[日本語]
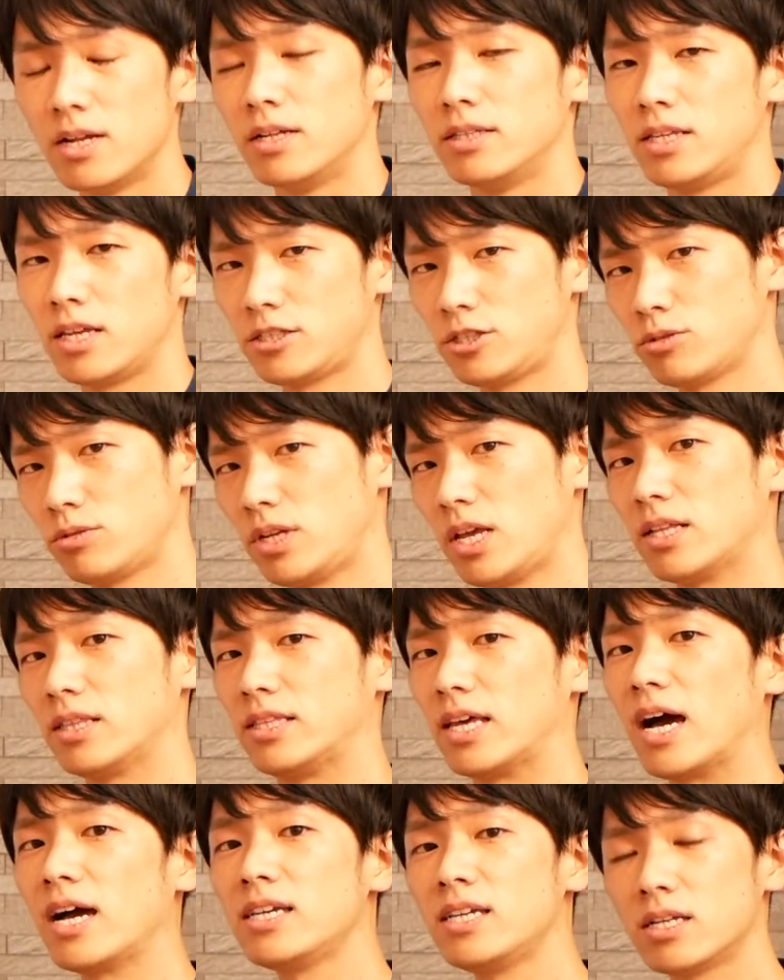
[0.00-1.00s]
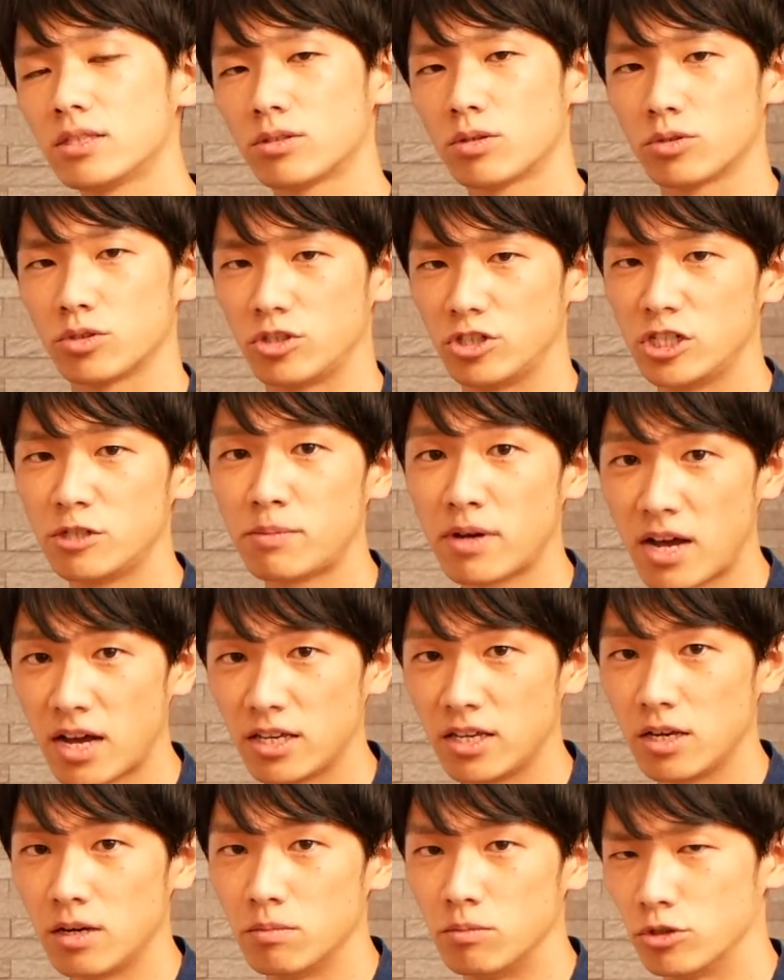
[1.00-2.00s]
ですのでダイエットする場合
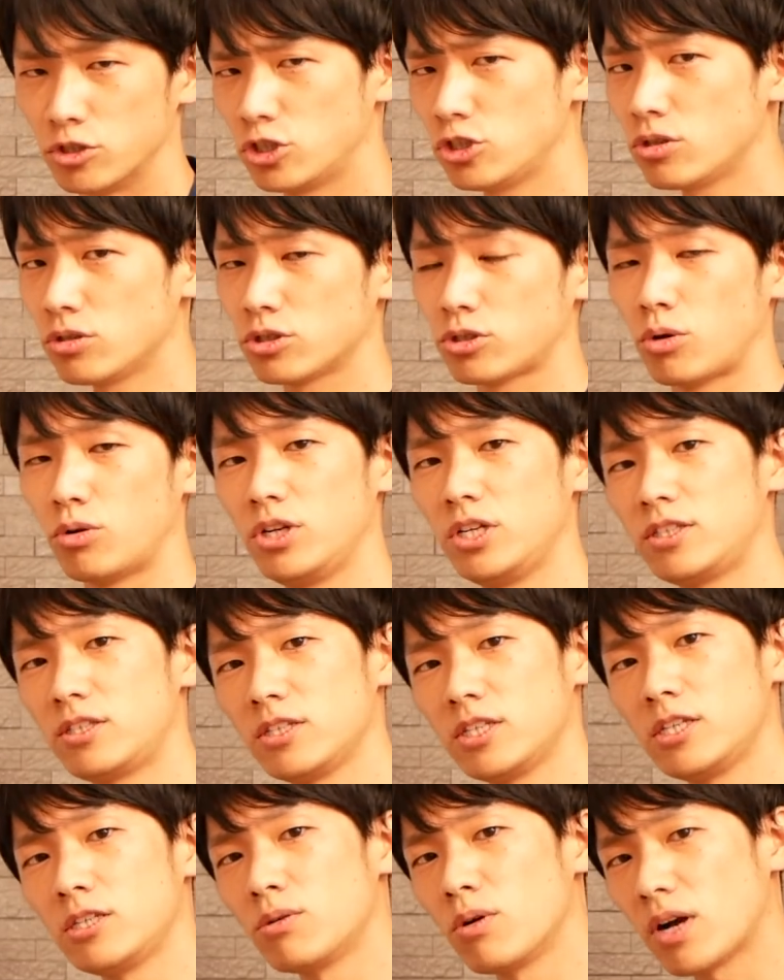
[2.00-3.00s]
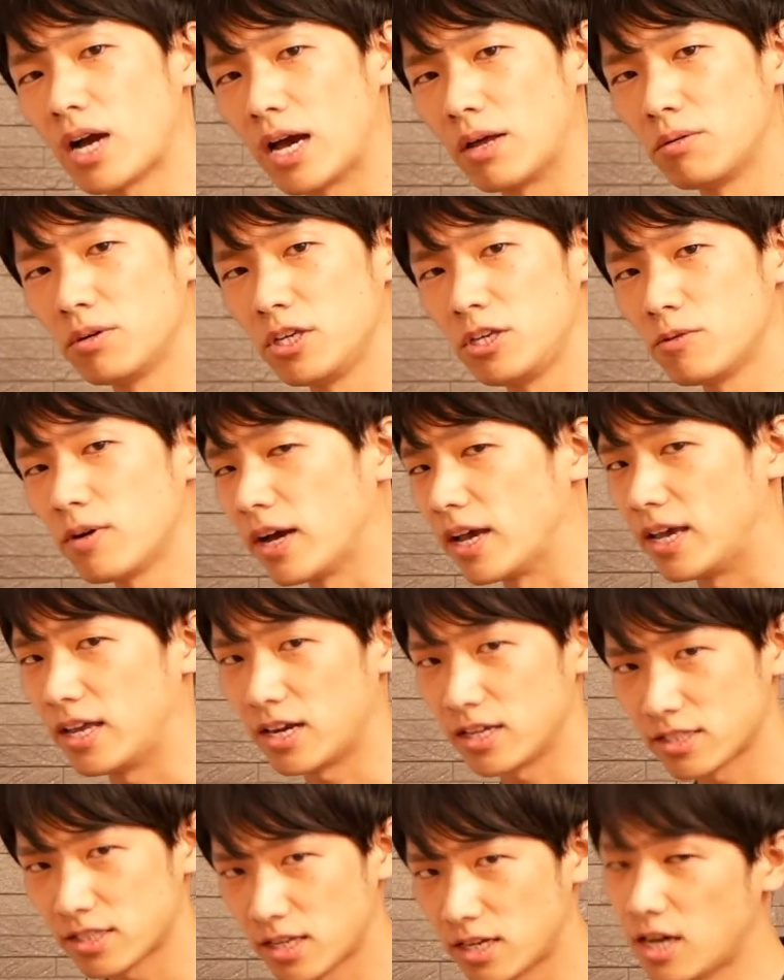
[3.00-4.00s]
もちろん取りすぎのカロリーは減
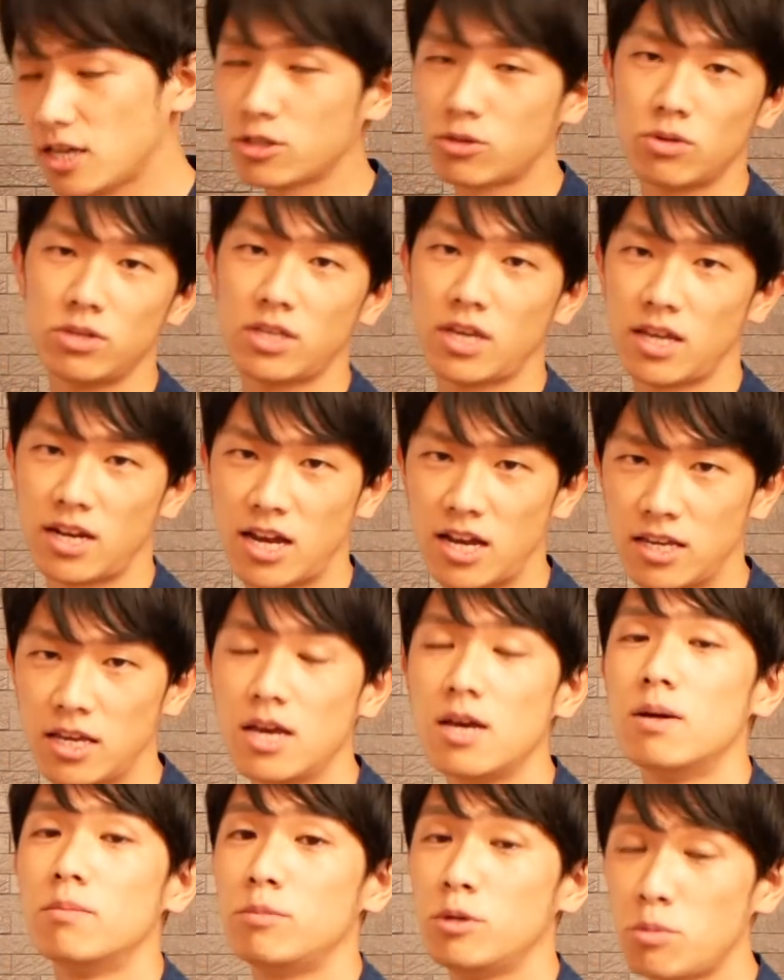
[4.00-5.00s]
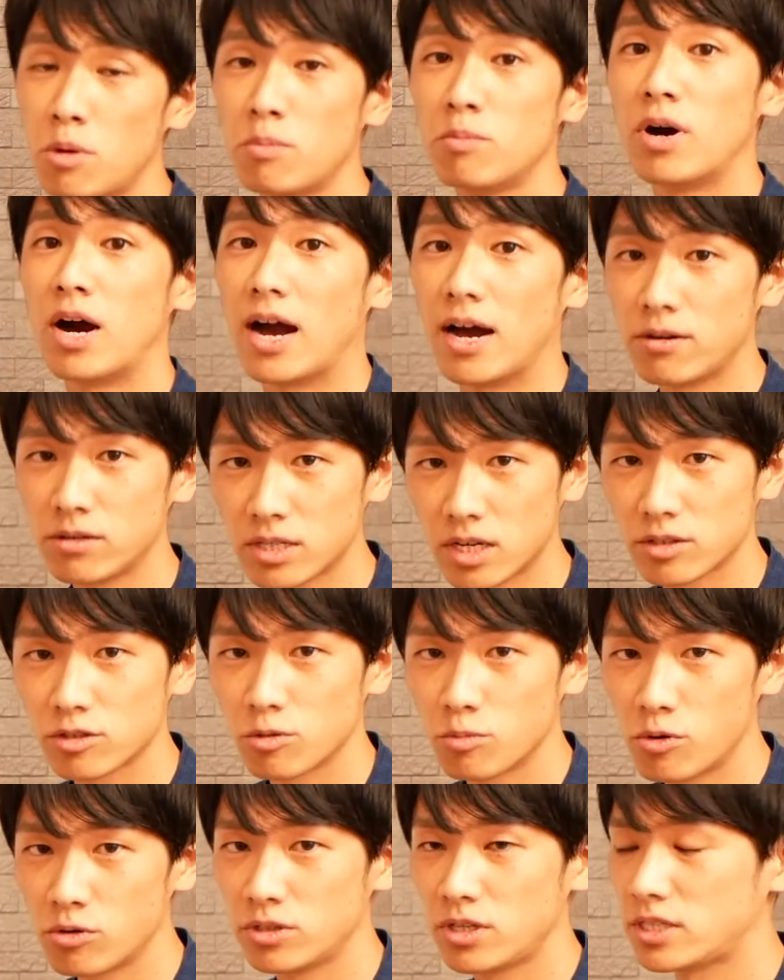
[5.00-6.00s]
らさないといけない部分もあるかと
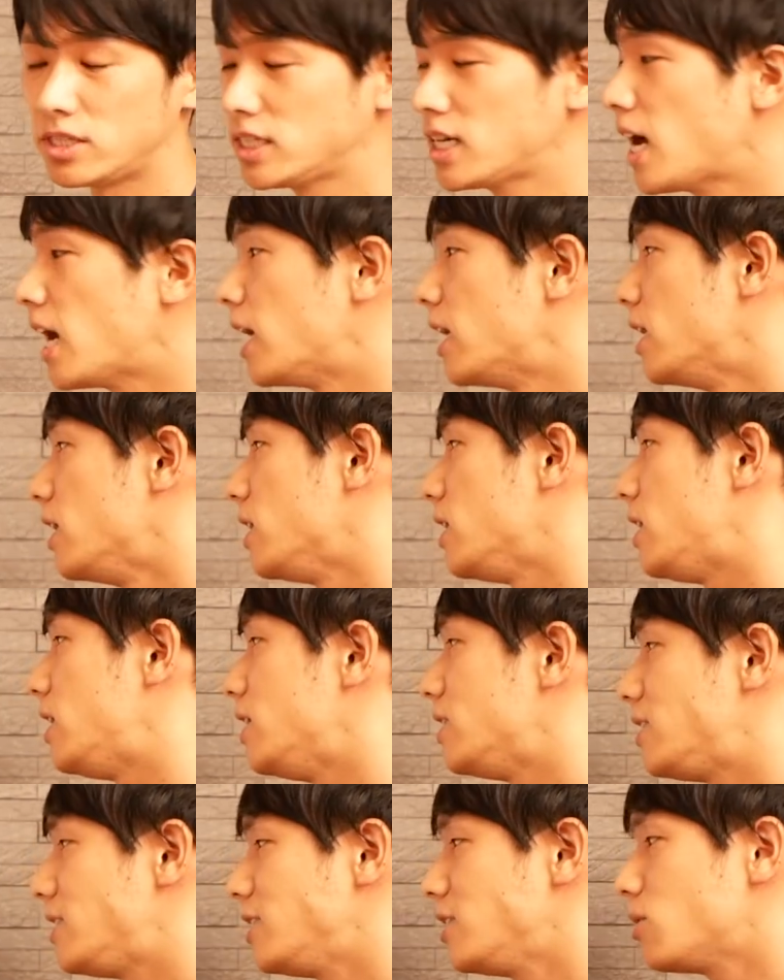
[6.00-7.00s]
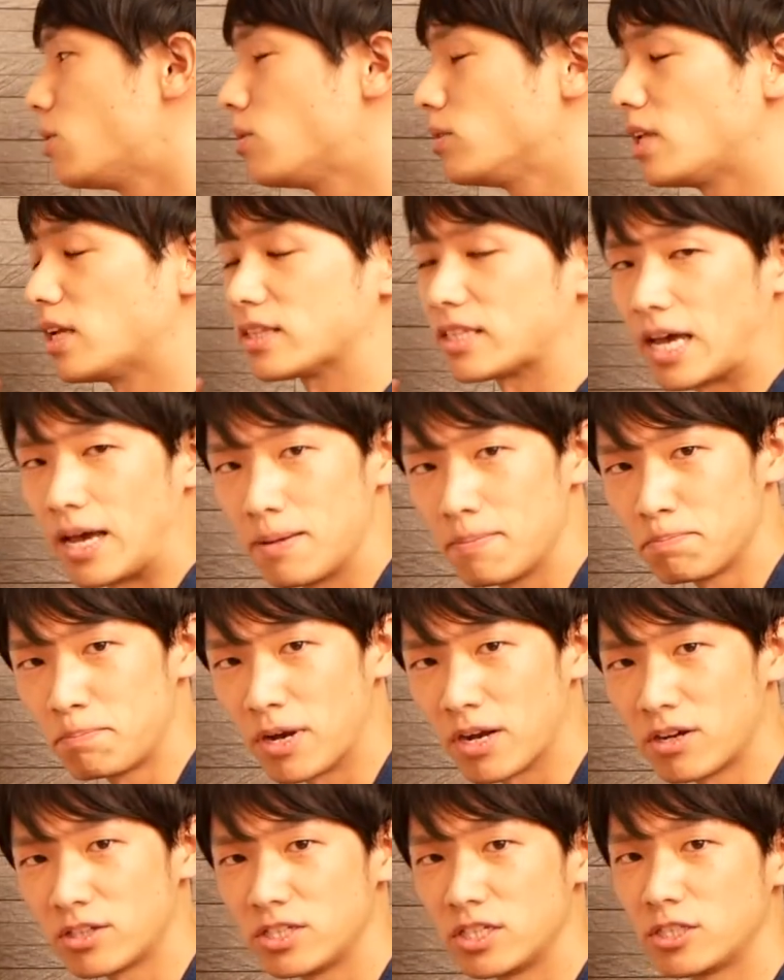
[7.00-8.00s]
思うんですが必要な
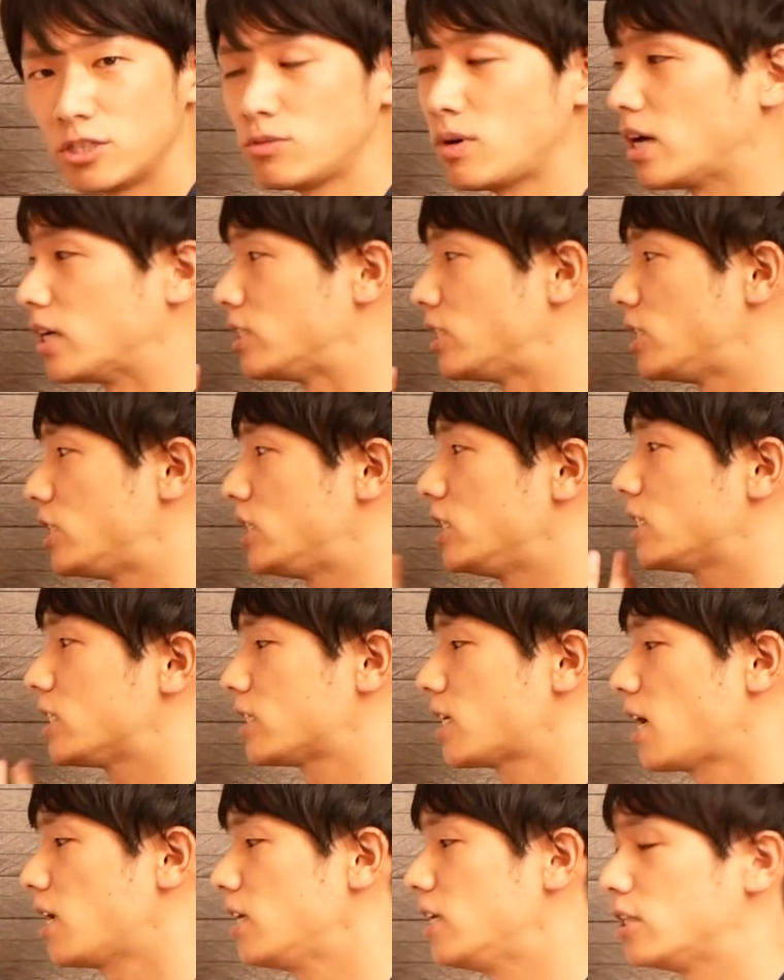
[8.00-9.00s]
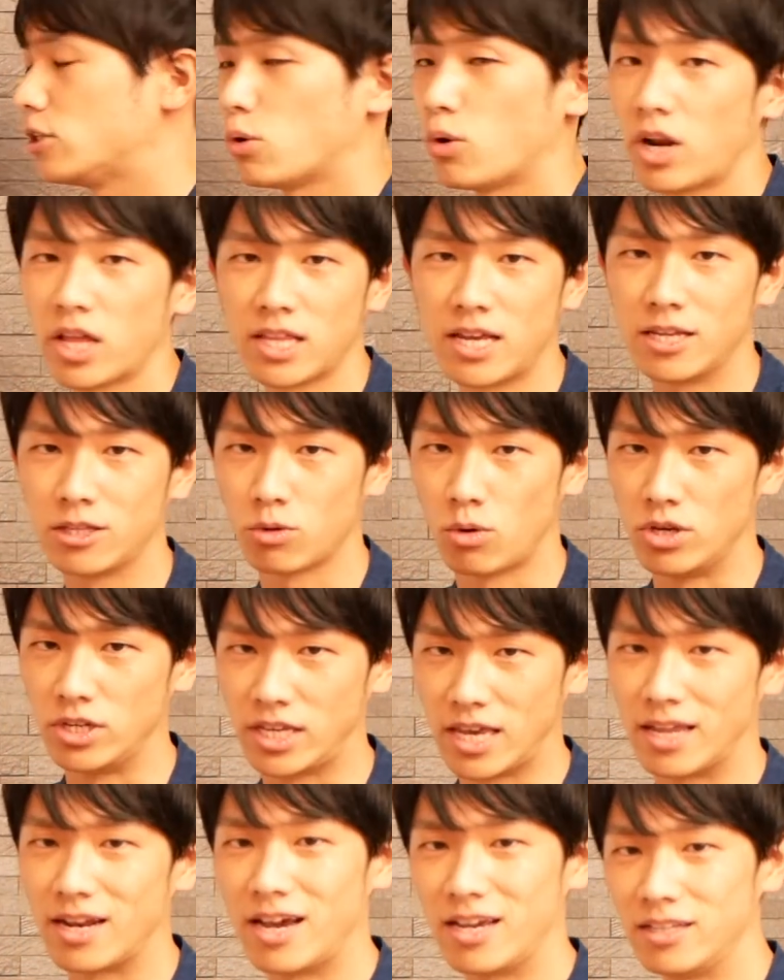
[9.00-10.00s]
タンパク質はしっかり取らないとい
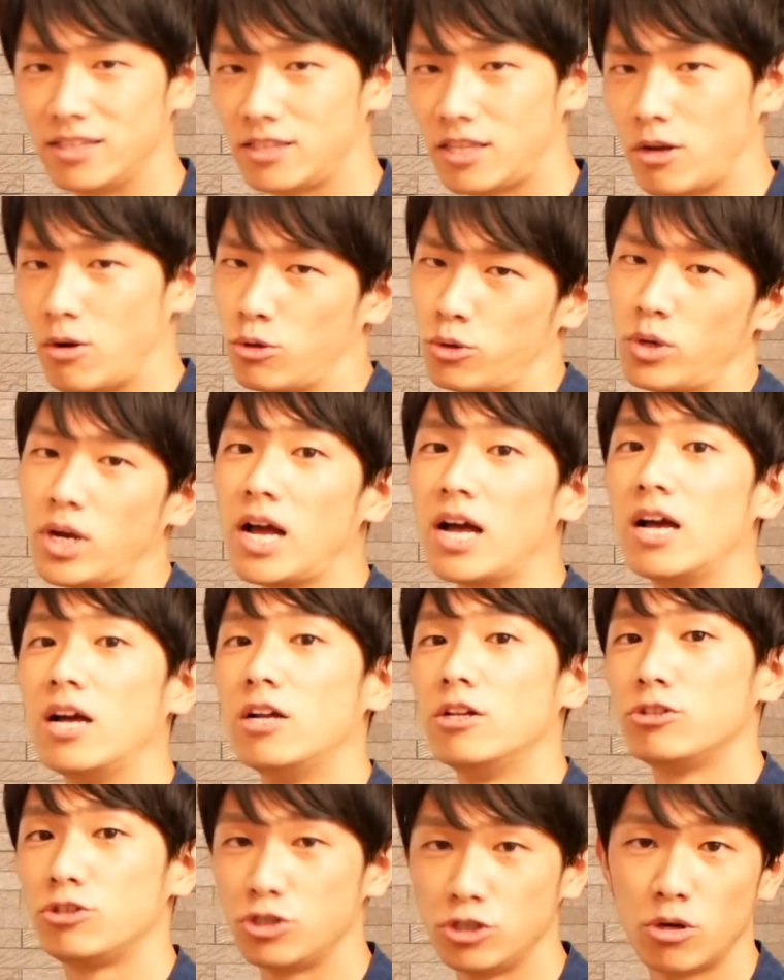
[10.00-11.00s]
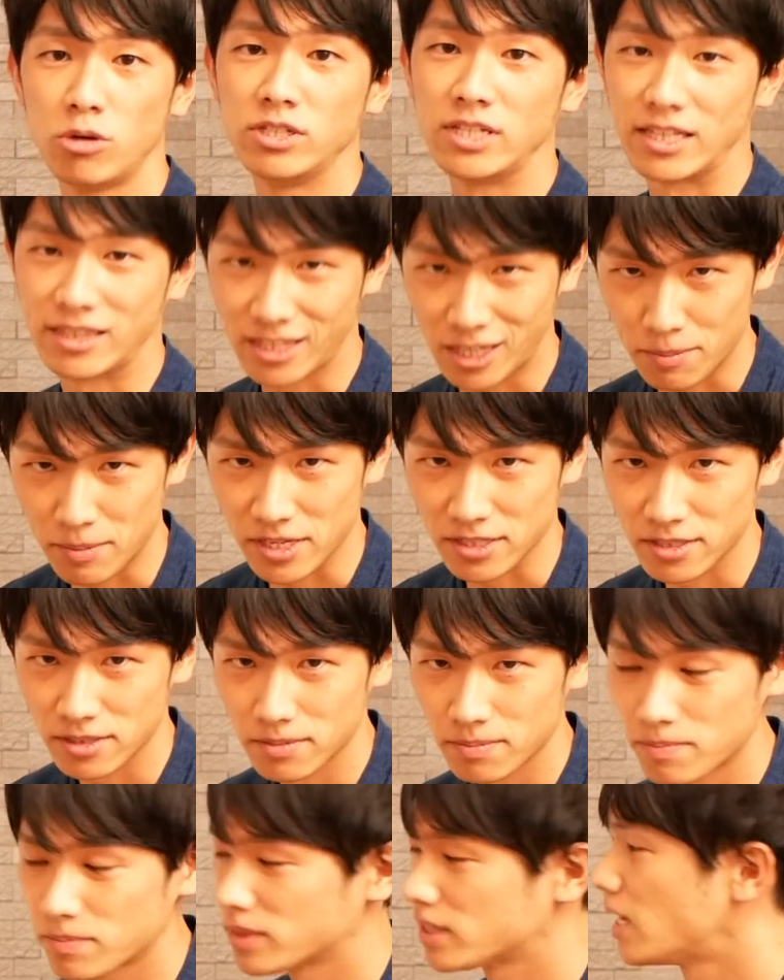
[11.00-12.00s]
けないってことが重要になってきま
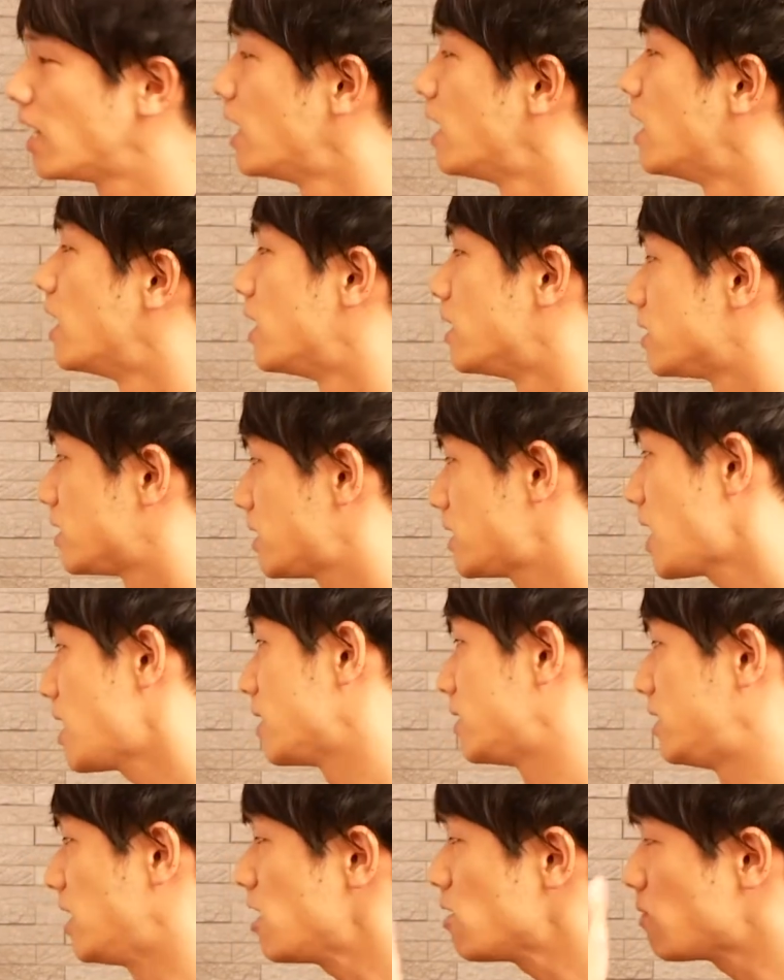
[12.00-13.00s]
すさあで